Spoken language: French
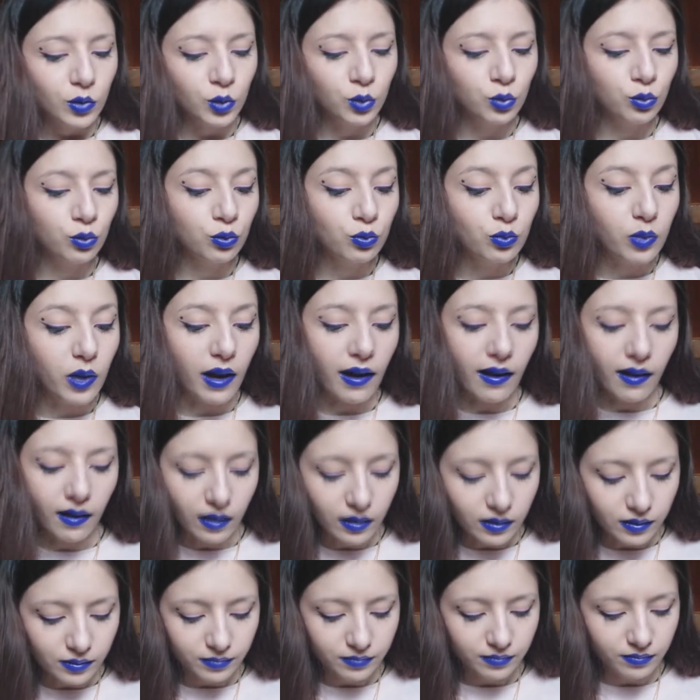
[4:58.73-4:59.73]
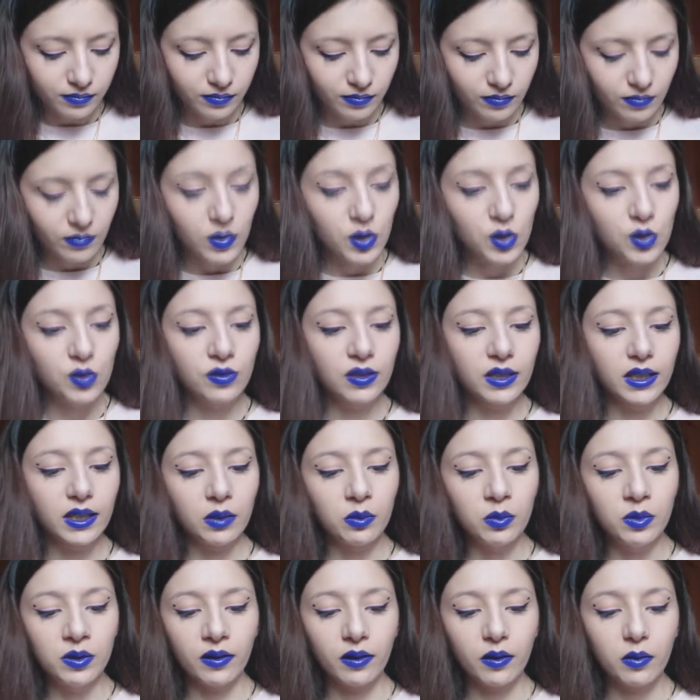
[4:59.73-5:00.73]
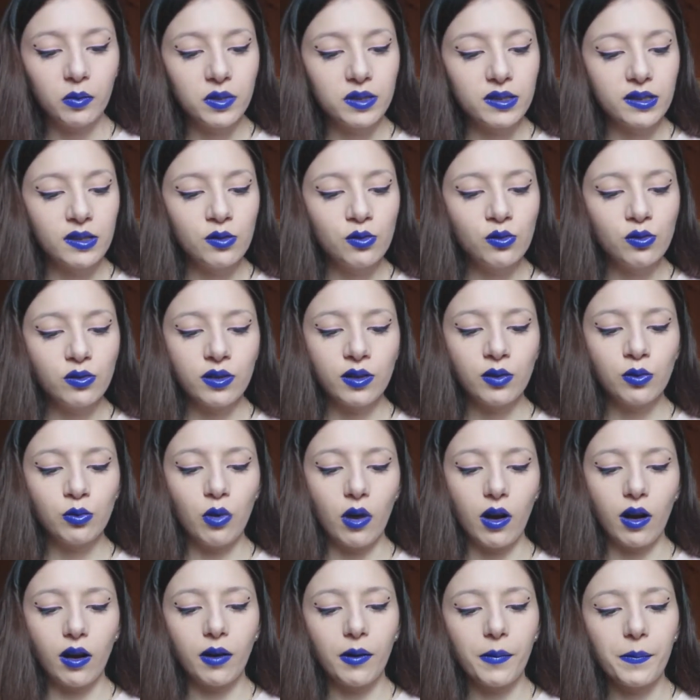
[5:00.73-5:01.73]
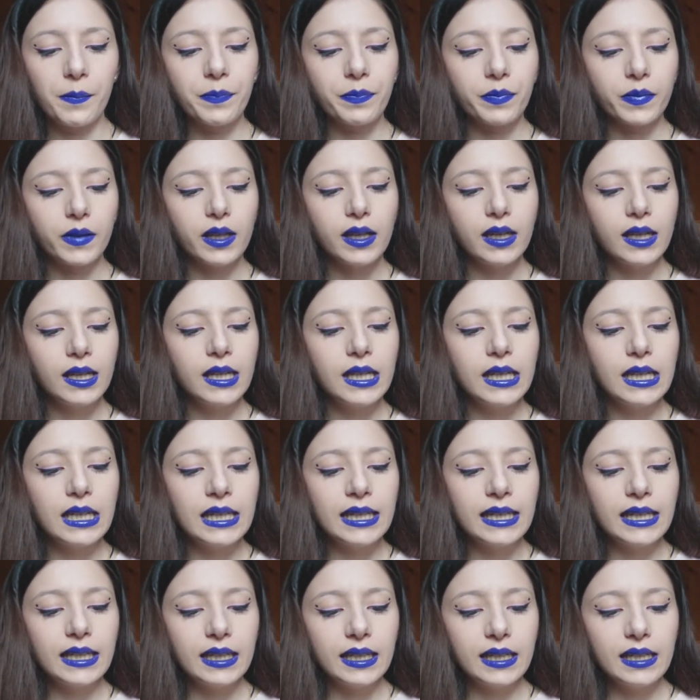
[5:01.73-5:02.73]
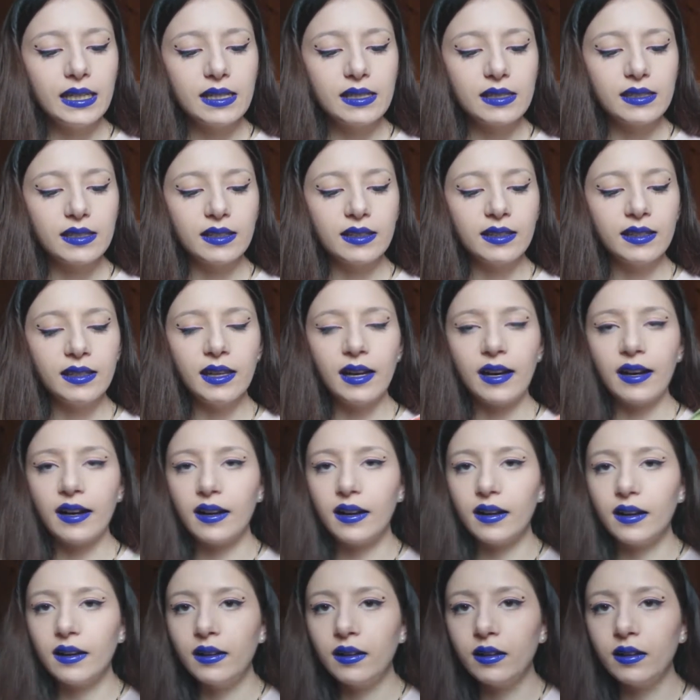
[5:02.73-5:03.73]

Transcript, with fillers: Donc bah, je verrai bien, mais c'est du thé noir. Et c'était à